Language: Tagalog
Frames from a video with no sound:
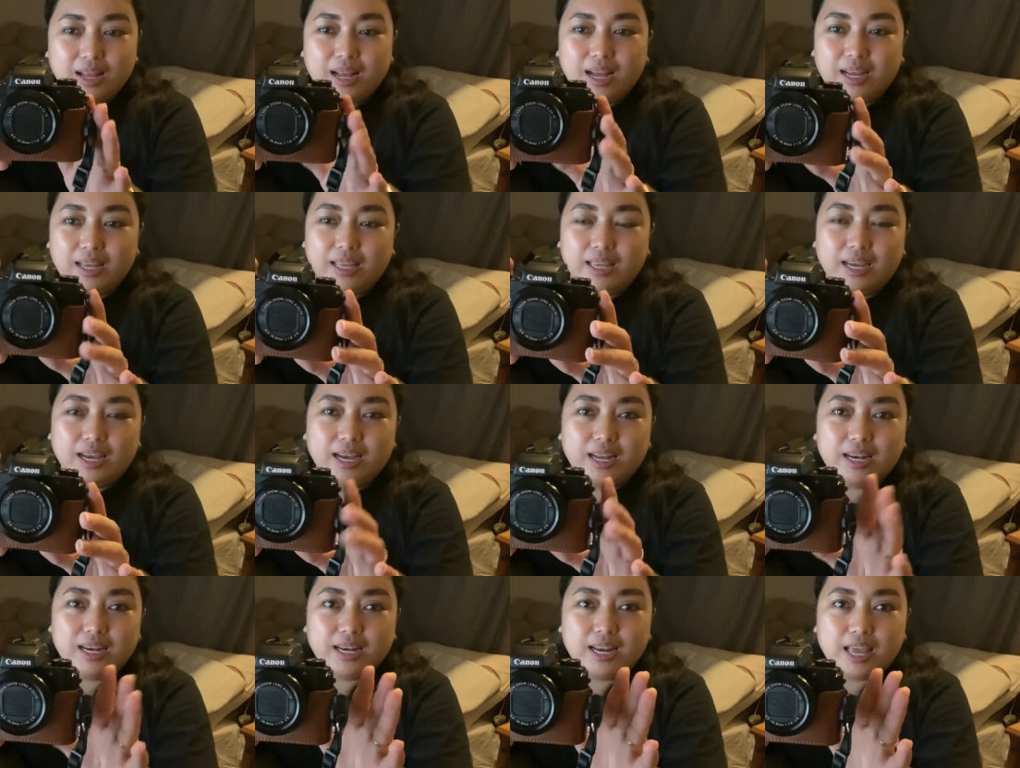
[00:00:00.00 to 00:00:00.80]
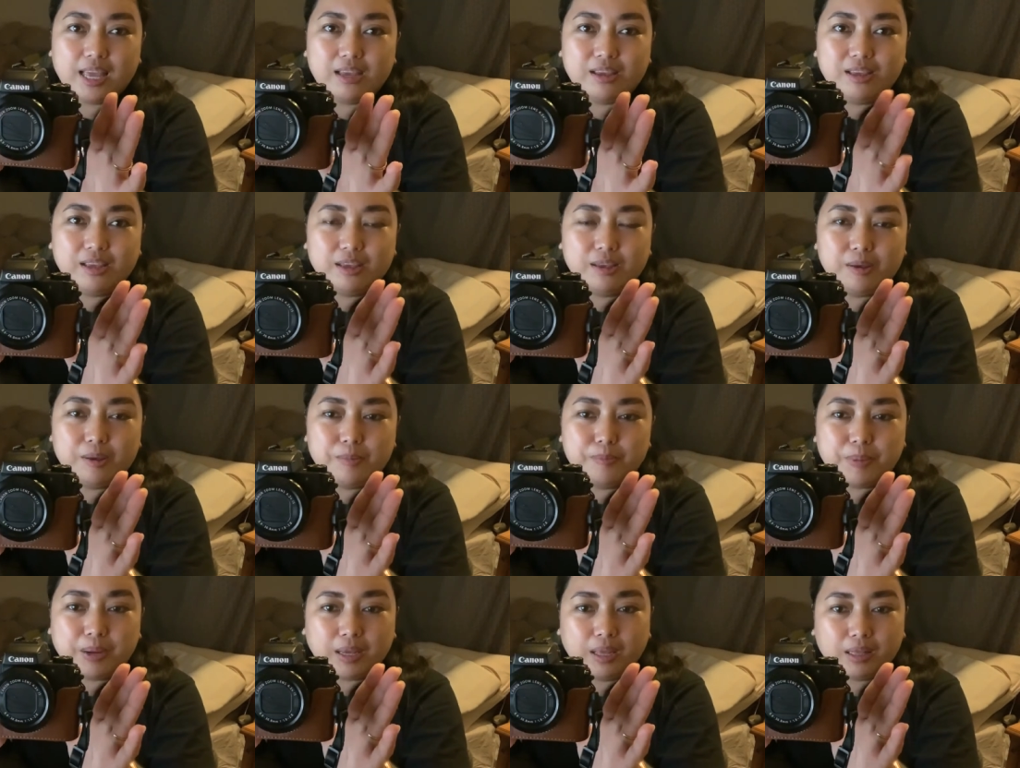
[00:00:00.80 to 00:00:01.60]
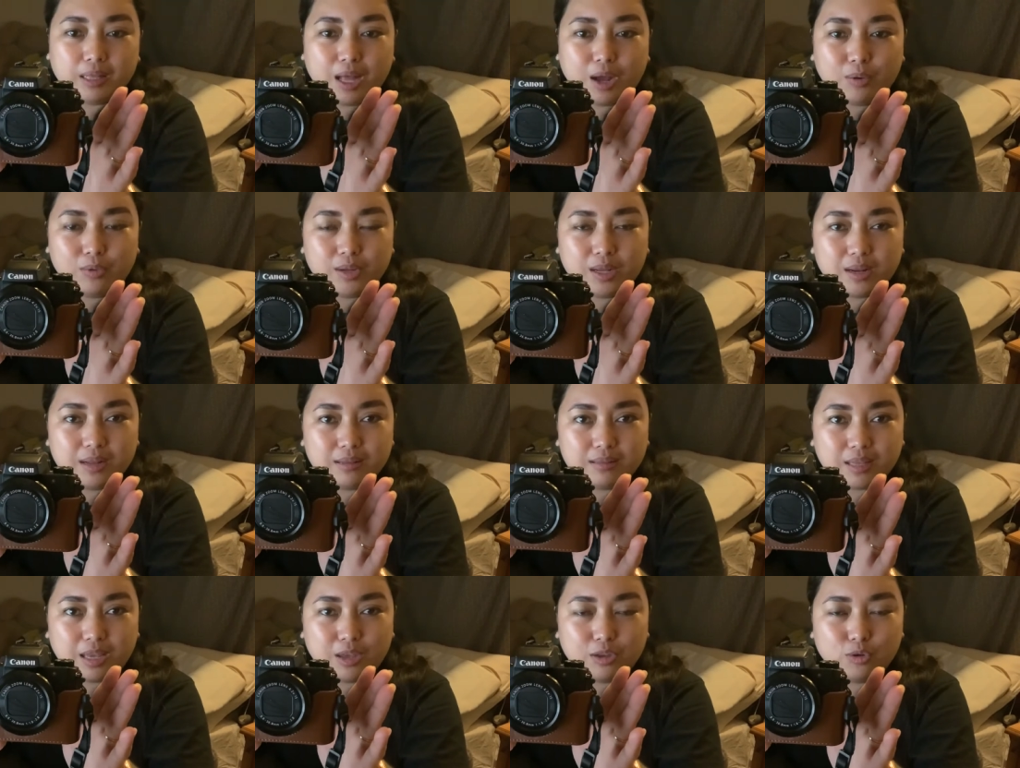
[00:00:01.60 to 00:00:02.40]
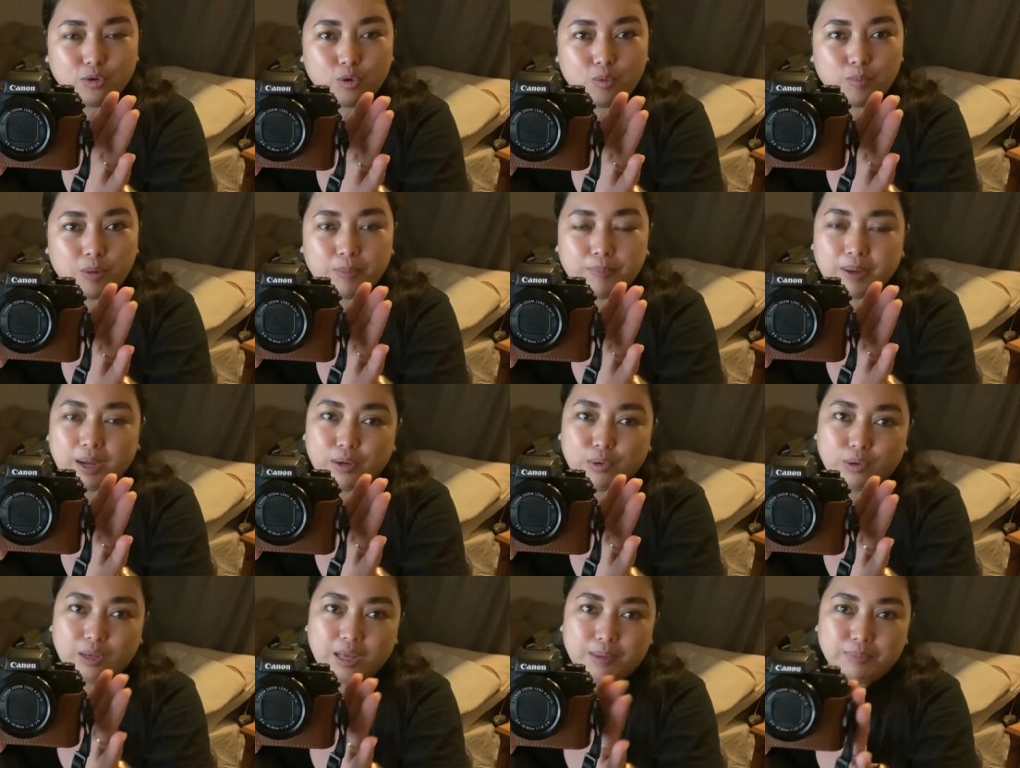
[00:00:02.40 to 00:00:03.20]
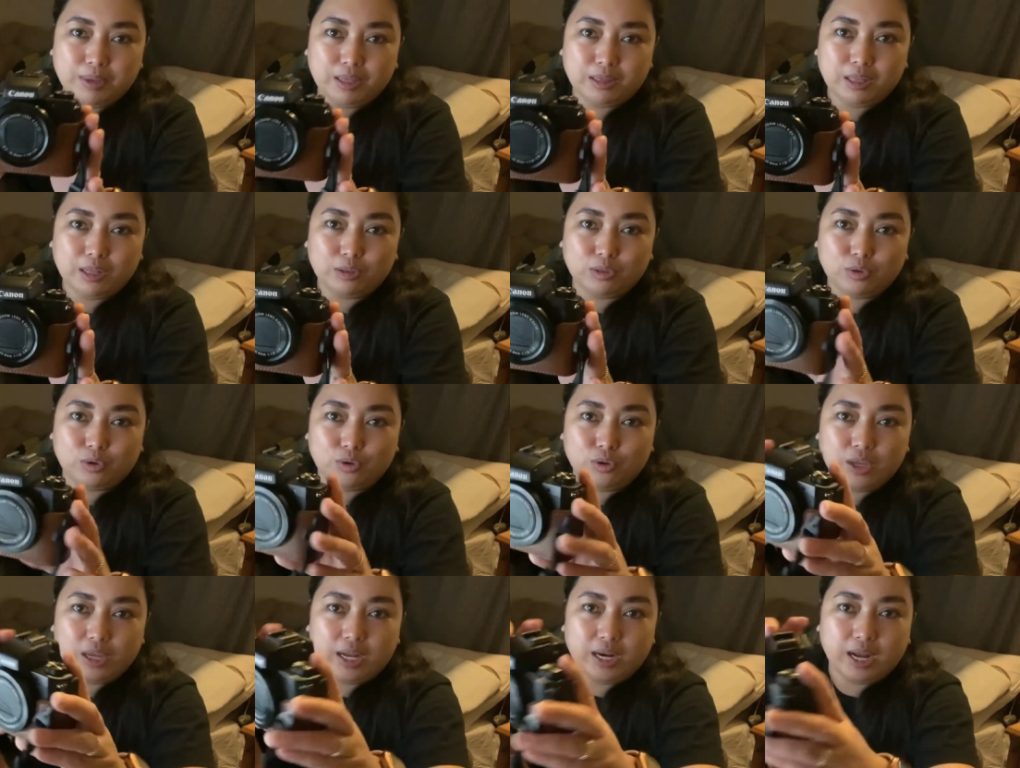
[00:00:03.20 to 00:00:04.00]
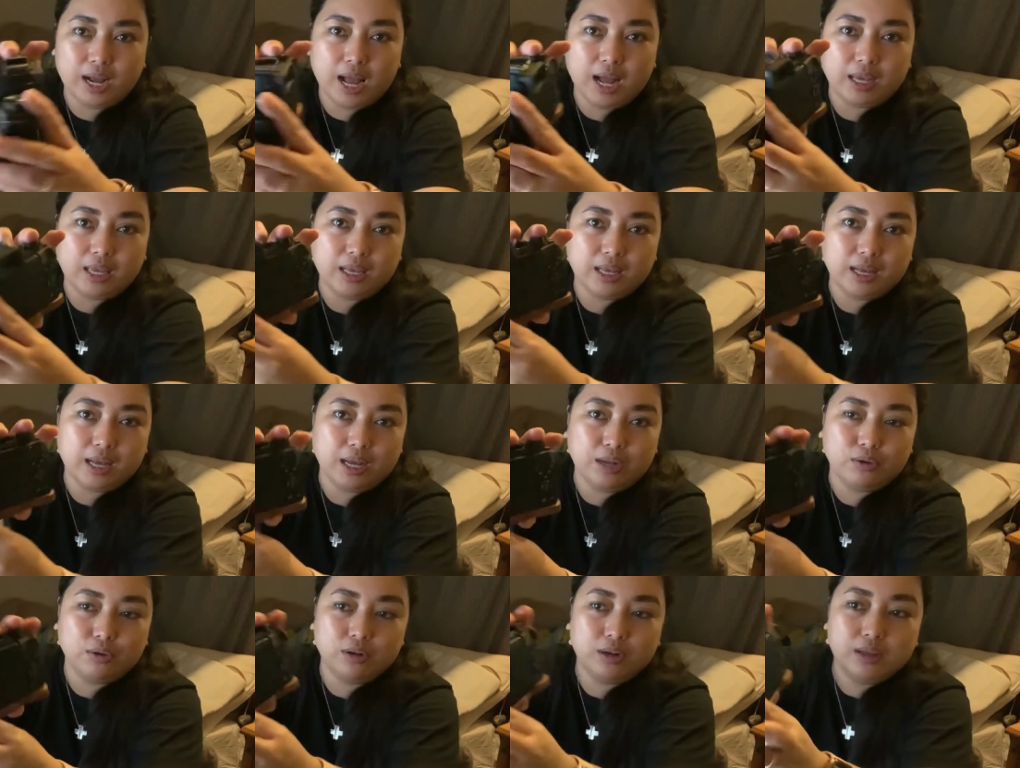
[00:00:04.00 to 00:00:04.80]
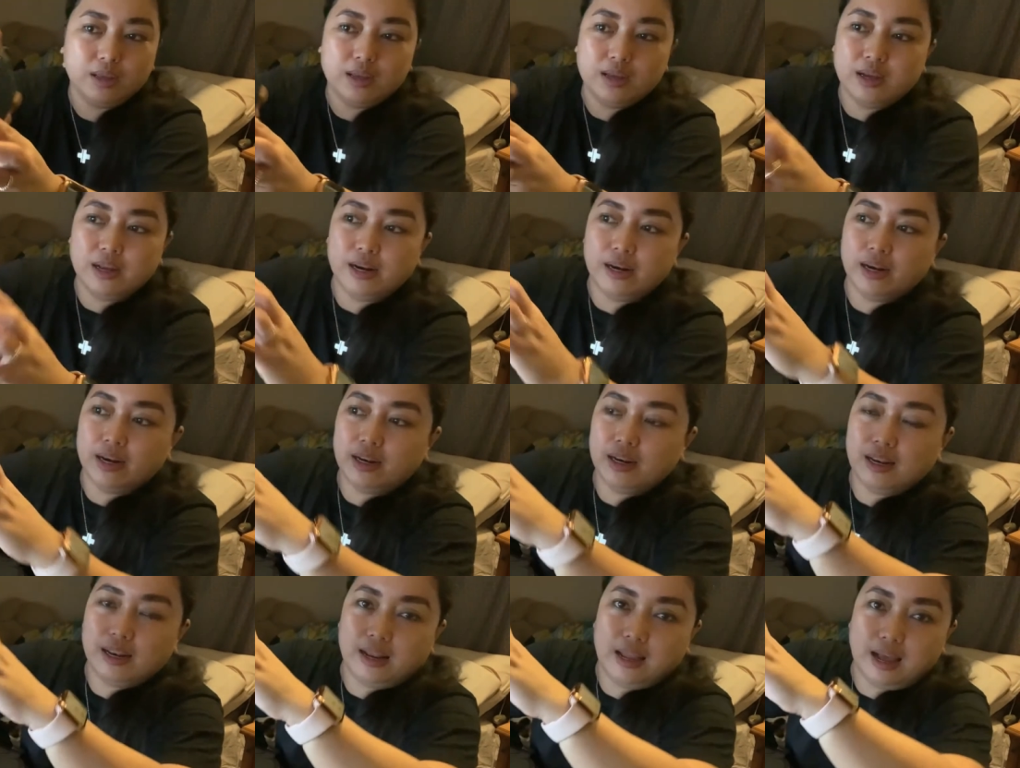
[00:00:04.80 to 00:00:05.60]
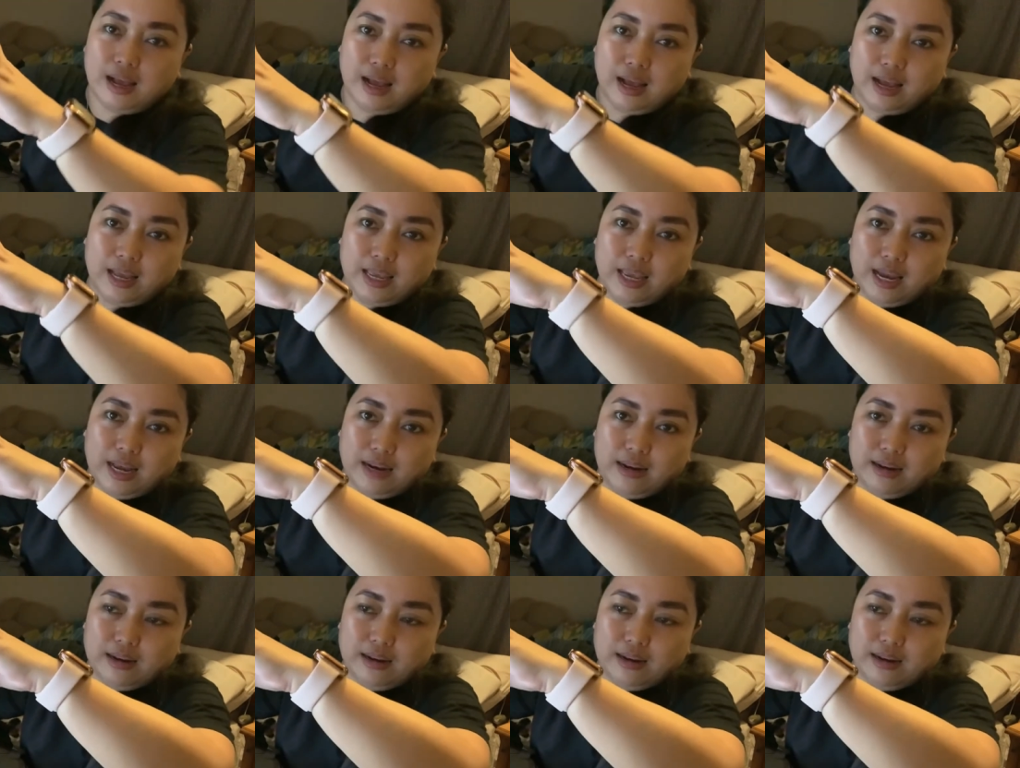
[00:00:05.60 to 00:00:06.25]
Ayan, naipakita ko na rin sa inyo kung paano gamitin to. Yan ang aking Canon. Ayan.